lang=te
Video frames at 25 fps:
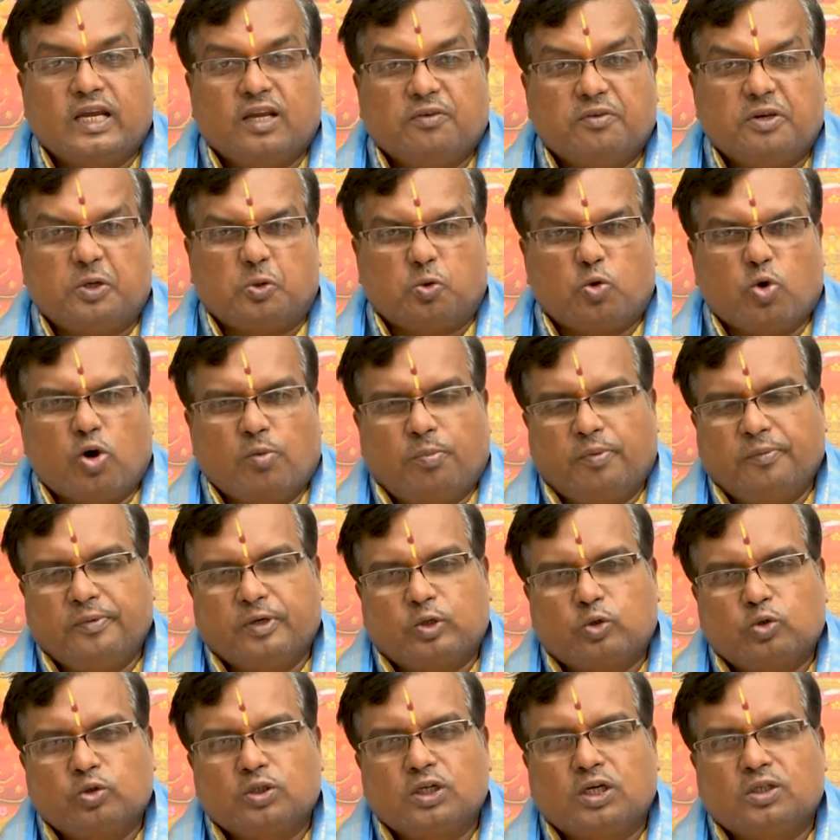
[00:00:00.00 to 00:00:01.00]
వీరి కోపం
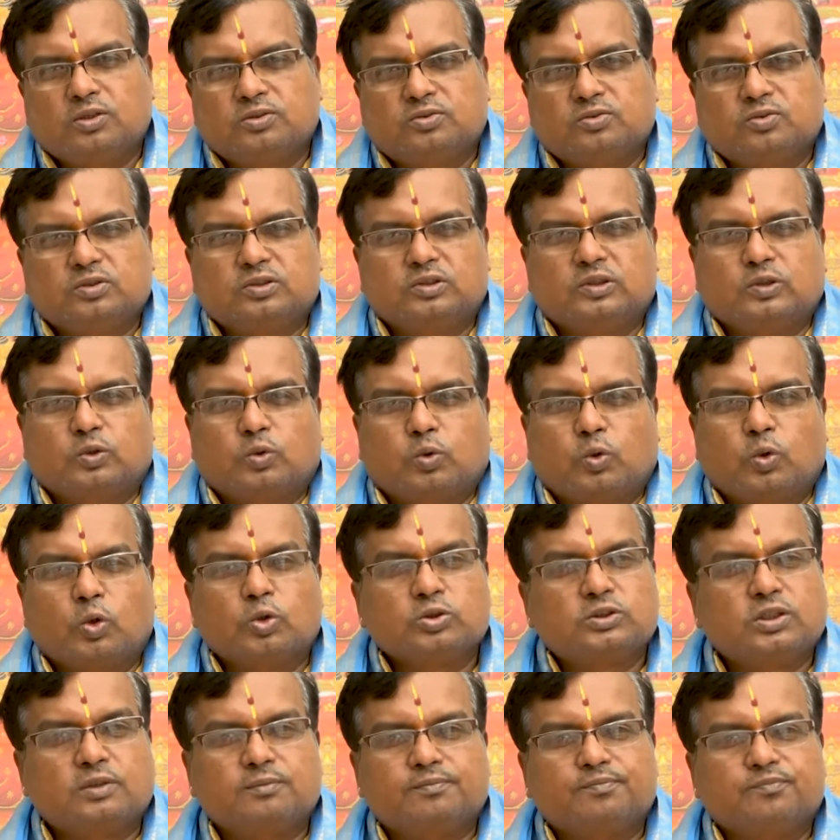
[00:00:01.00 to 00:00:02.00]
ఎక్కువగా వస్తుంటుంది
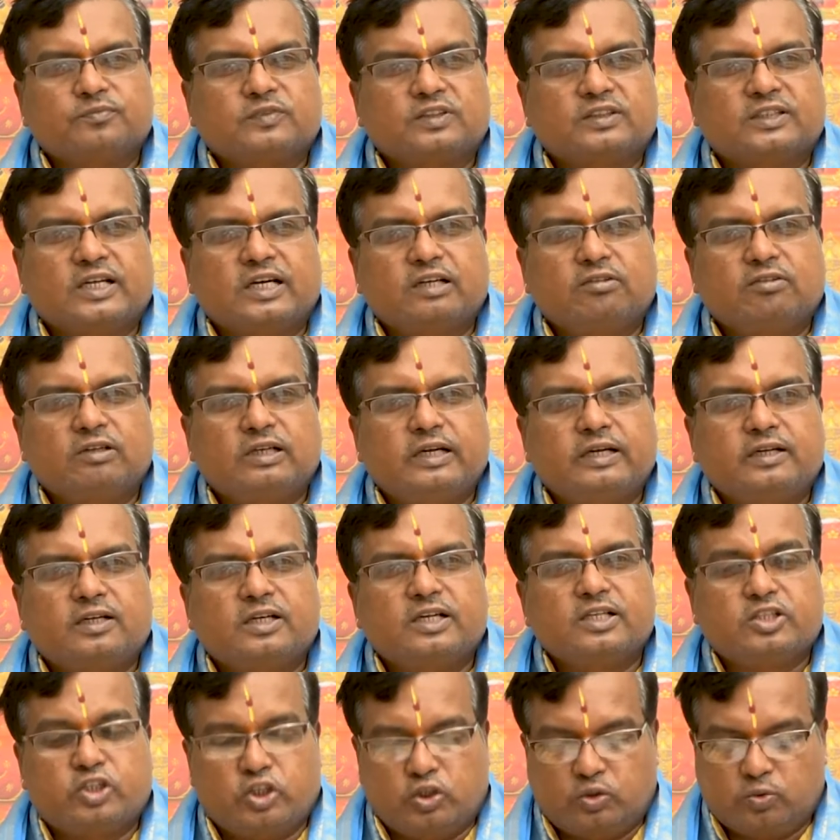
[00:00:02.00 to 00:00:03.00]
క్రోధం దానివల్ల
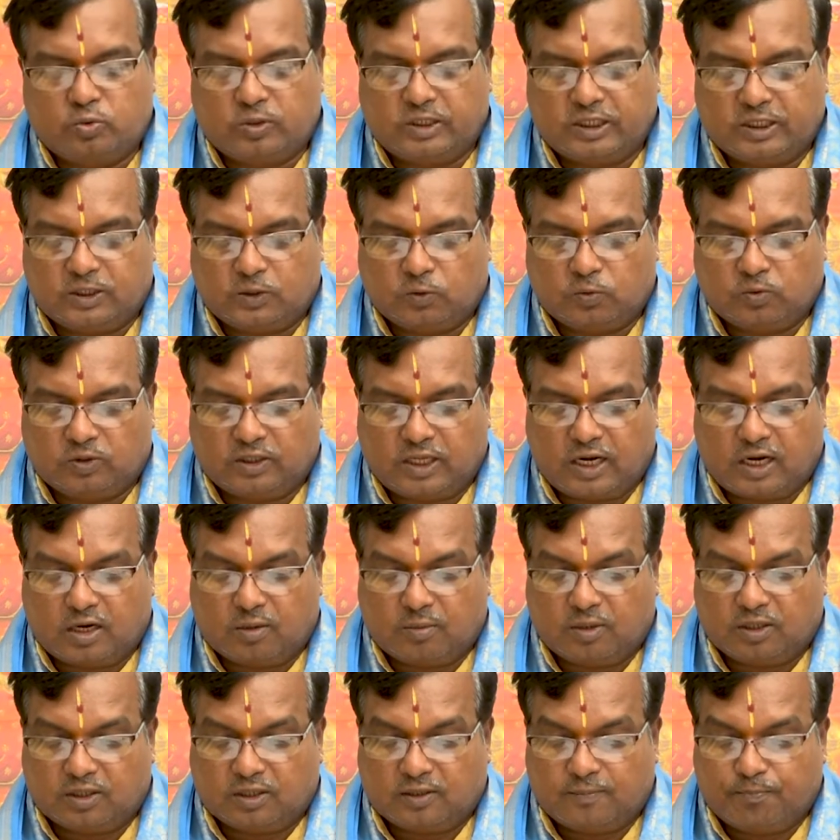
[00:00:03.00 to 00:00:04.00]
ఏంటంటే శత్రువులు ఎక్కువ
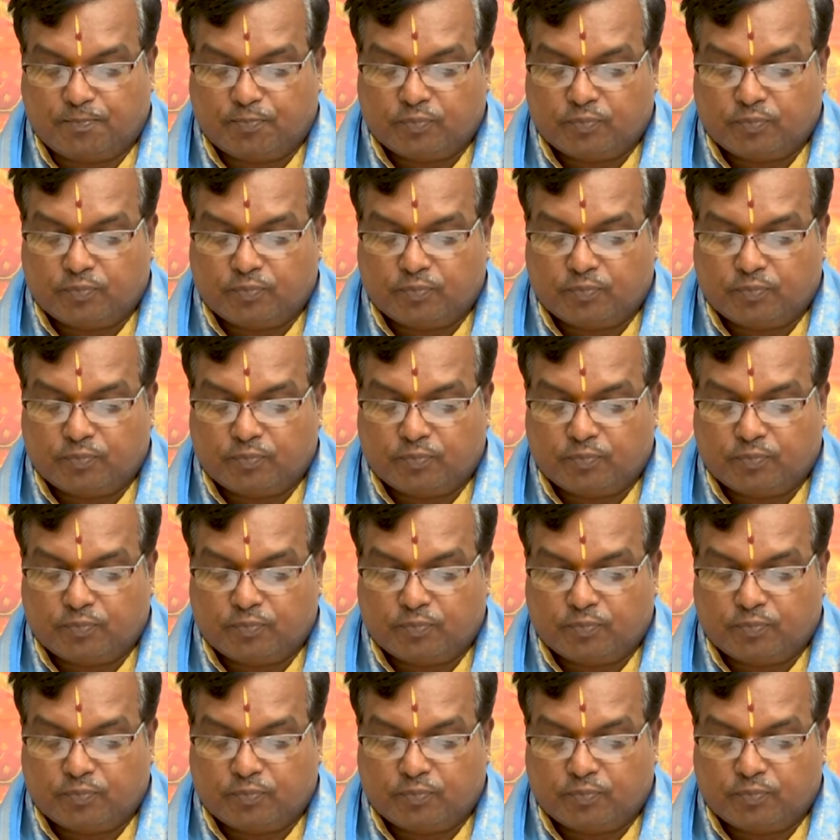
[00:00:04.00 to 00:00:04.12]
ఉంటారనమాట